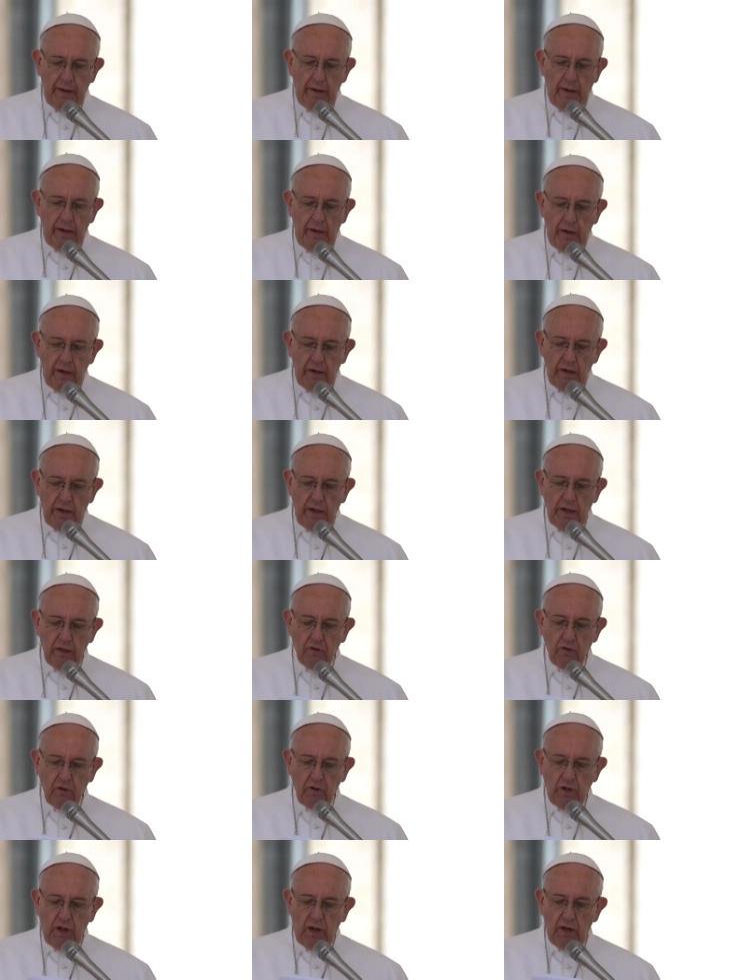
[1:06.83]
nato
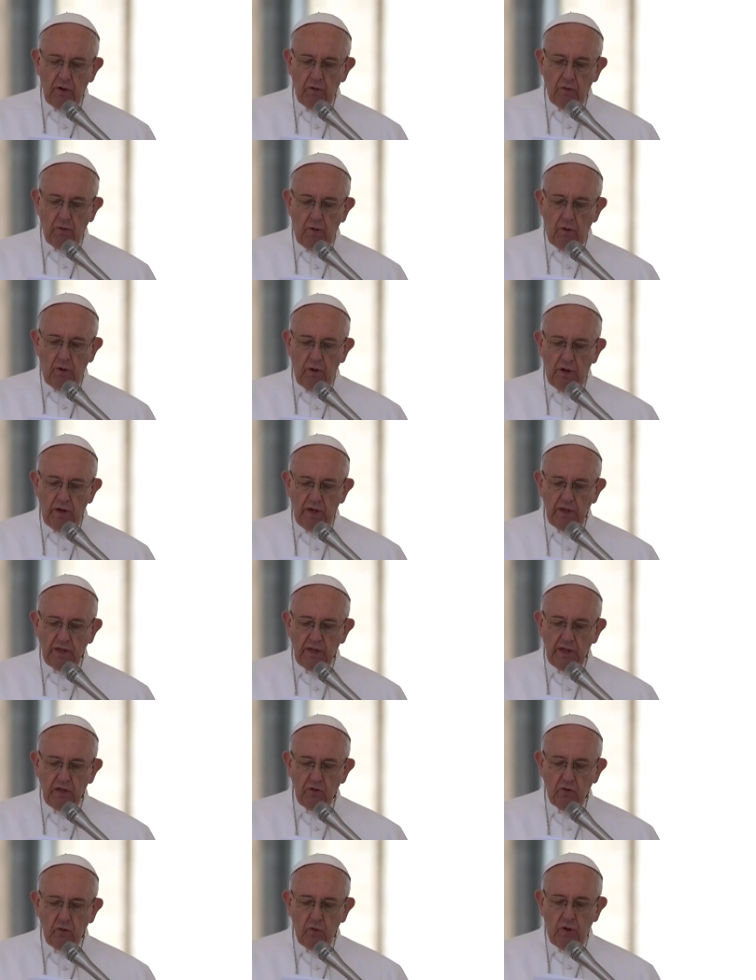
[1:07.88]
dal cuore dei
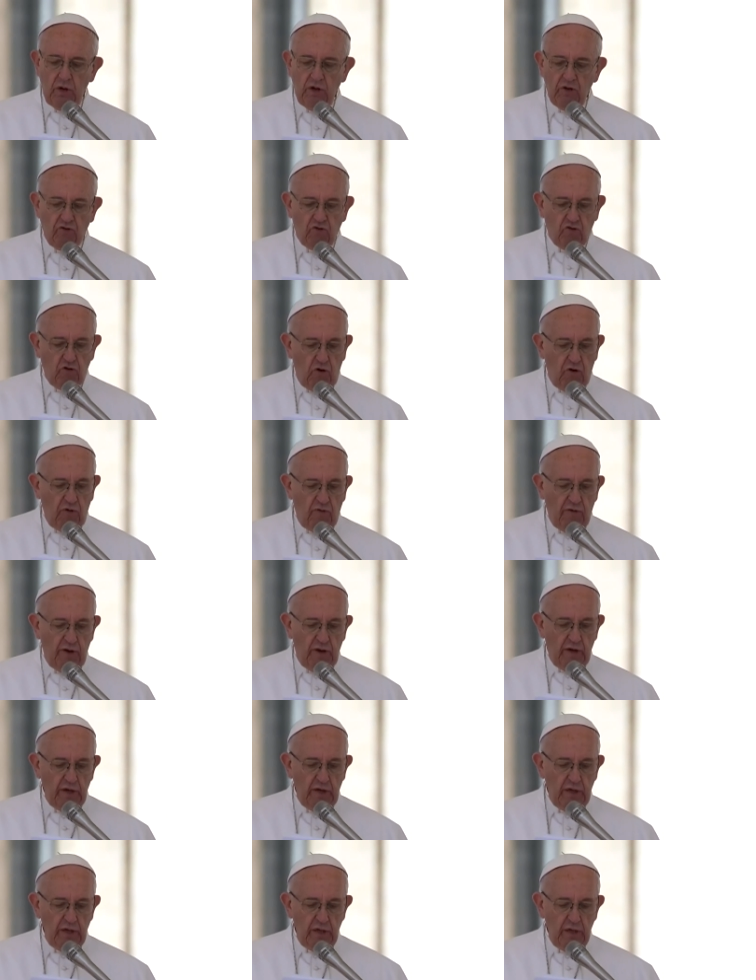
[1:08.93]
due
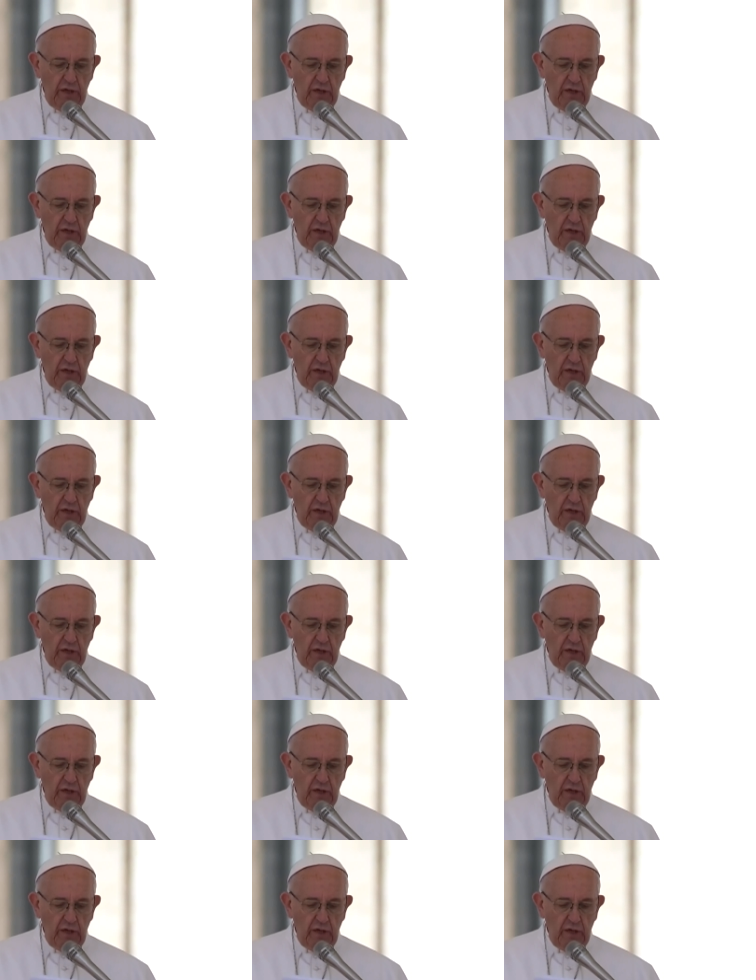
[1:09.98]
giovani